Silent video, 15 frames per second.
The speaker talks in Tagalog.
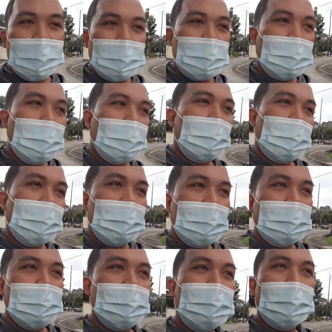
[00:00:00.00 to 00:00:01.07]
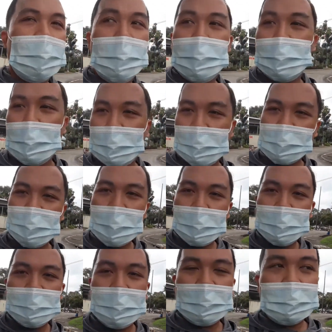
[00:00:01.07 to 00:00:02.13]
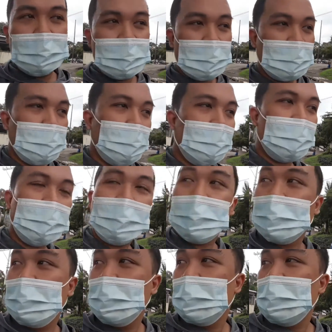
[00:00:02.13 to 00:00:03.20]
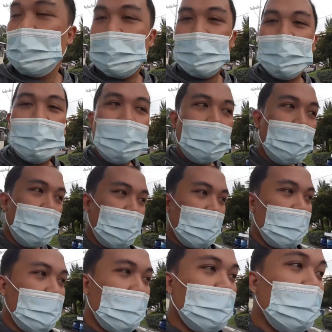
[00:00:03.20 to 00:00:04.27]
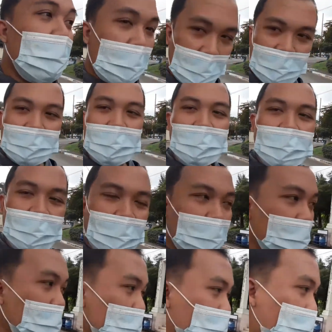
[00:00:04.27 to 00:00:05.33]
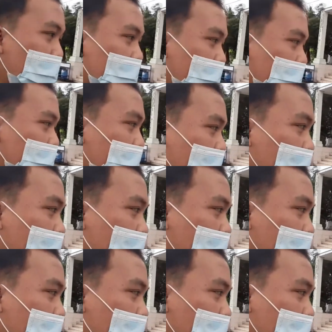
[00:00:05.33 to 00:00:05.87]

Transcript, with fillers: uh, sa mga magpapa swab test uh, good luck yes po ate